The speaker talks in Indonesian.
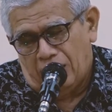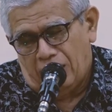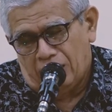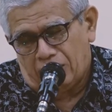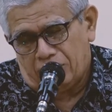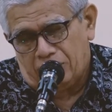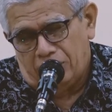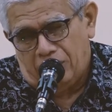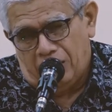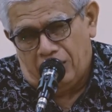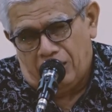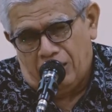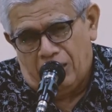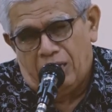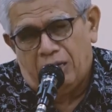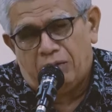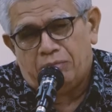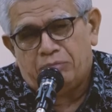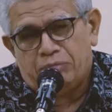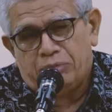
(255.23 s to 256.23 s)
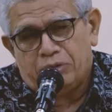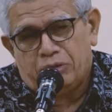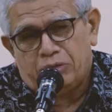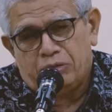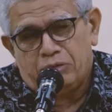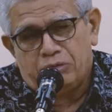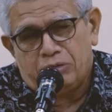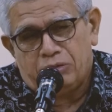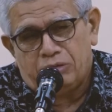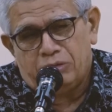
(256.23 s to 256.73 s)
aku ilham
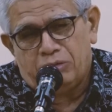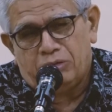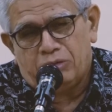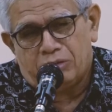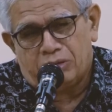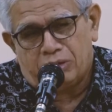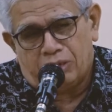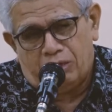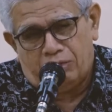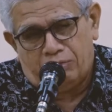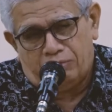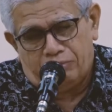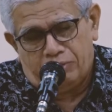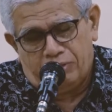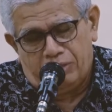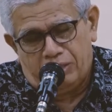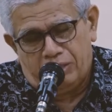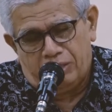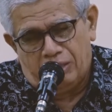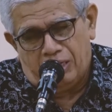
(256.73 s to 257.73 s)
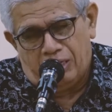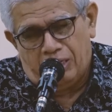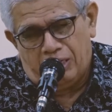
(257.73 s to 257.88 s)
petunjuk taufik